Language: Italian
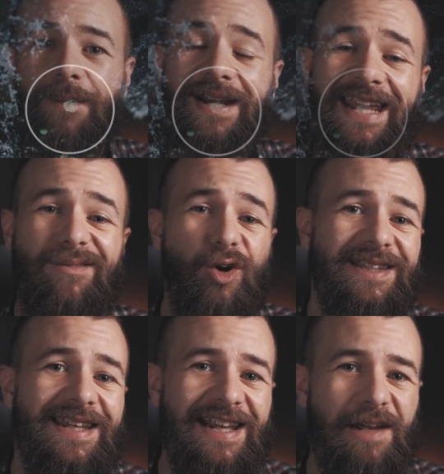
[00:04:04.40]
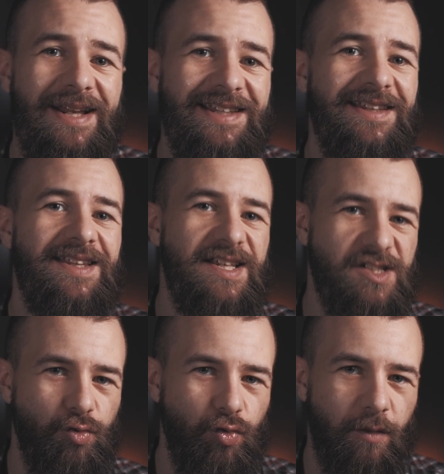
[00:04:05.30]
perché a volte gli elementi di
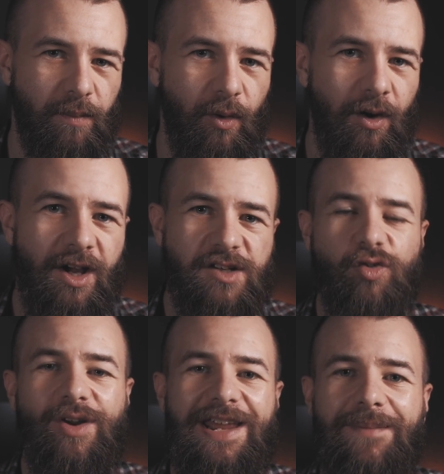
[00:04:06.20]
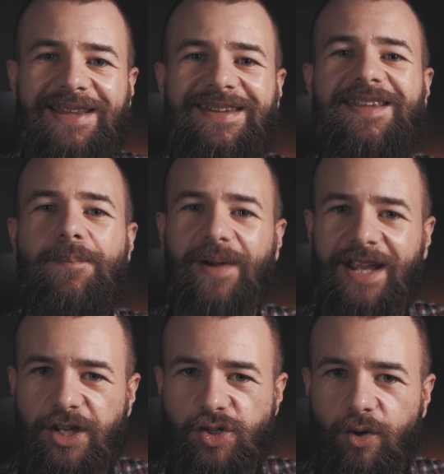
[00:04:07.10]
disturbo sono elementi di
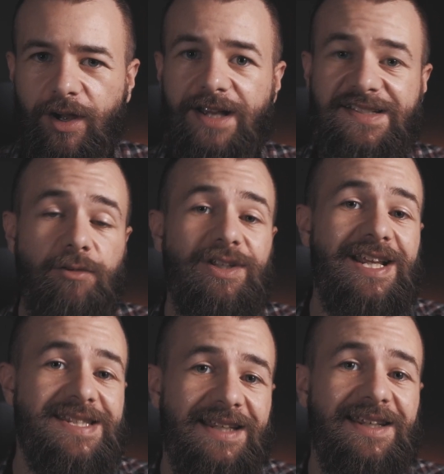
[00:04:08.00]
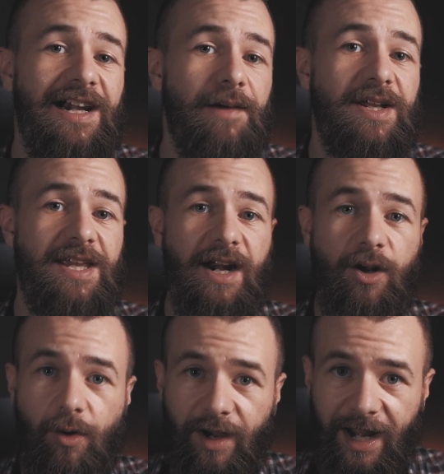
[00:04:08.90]
pregio se utilizzati nella maniera
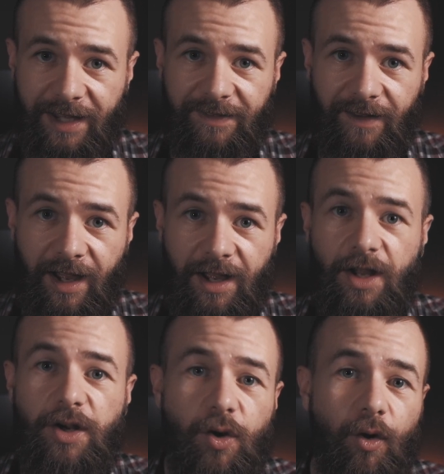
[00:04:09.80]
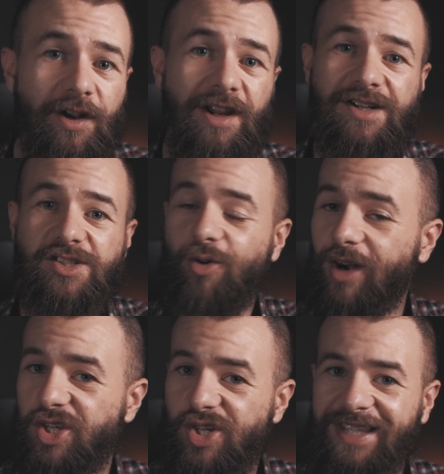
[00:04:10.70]
corretta non
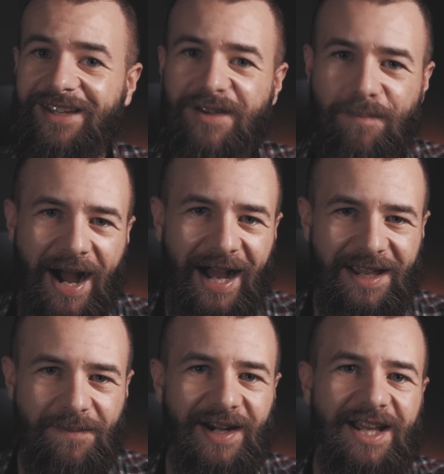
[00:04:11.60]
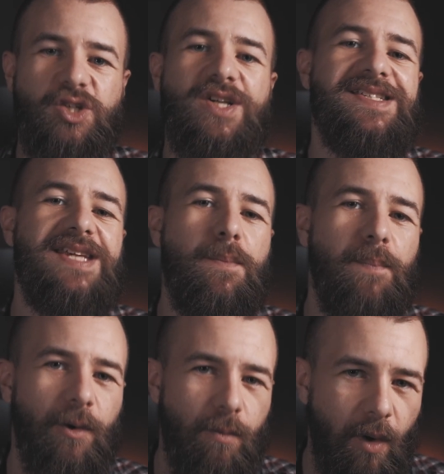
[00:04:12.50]
scoraggiatevi mai perché c'è
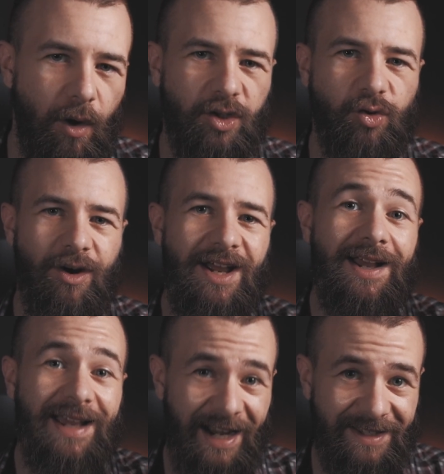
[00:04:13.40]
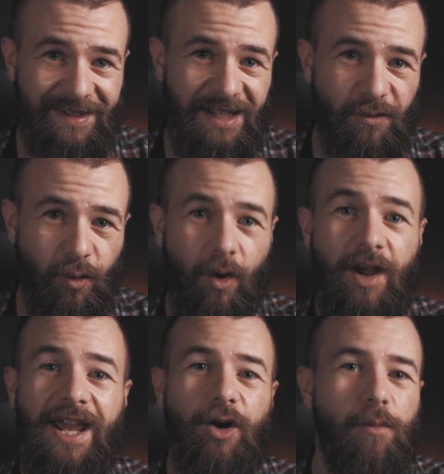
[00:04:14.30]
sempre un modo creativo
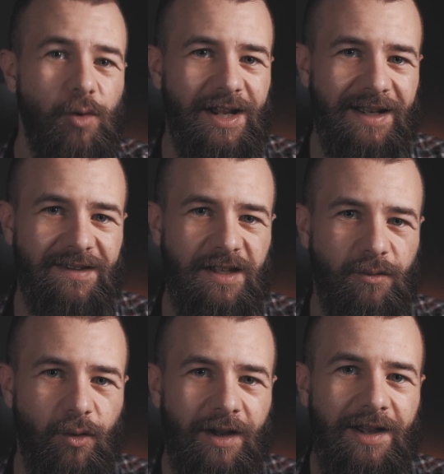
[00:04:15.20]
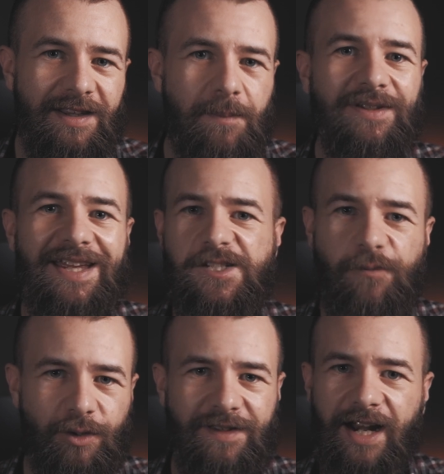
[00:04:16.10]
e comunicativo di poter
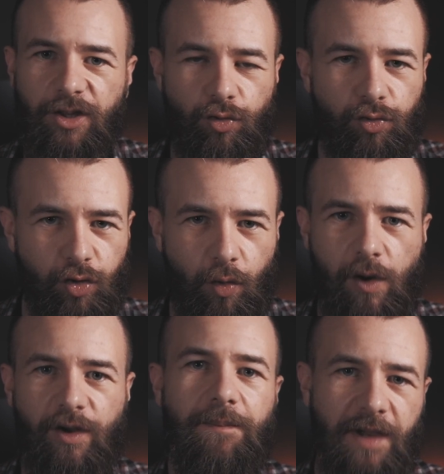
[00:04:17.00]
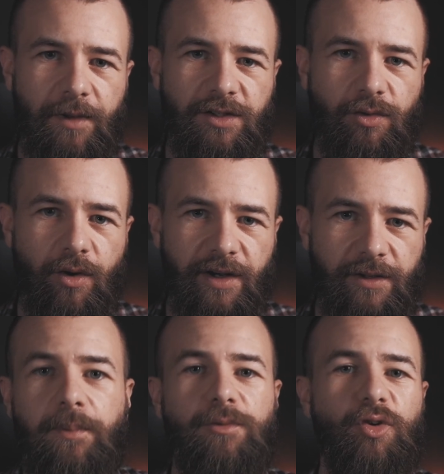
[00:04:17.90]
sfruttare tutto quello che abbiamo
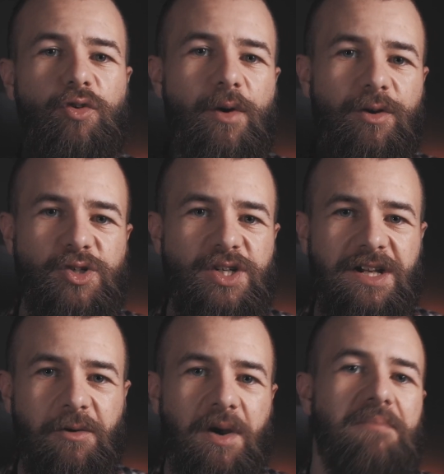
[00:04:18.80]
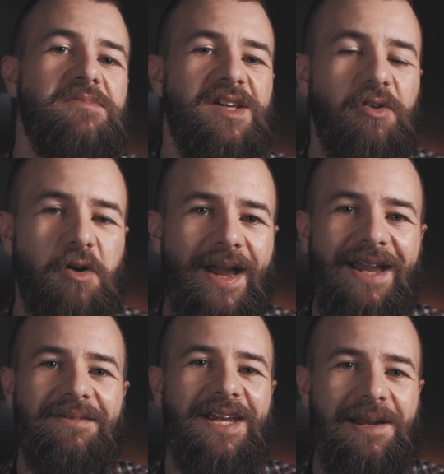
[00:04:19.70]
attorno. Punto numero 5, secondo
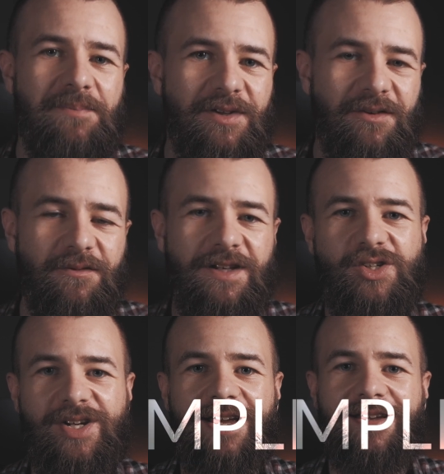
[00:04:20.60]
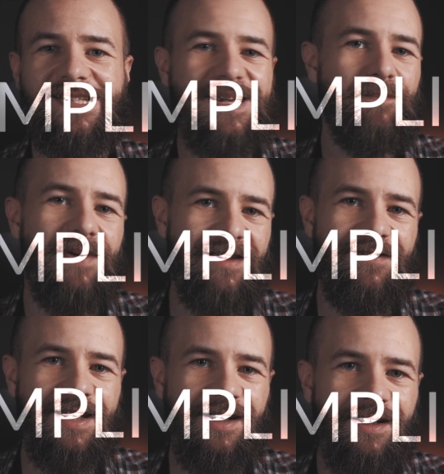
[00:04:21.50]
me è il più difficile,
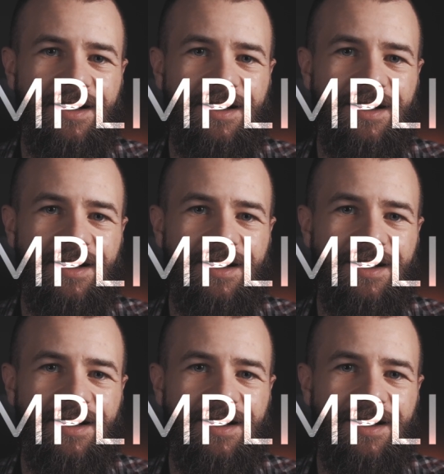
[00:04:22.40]
semplifica.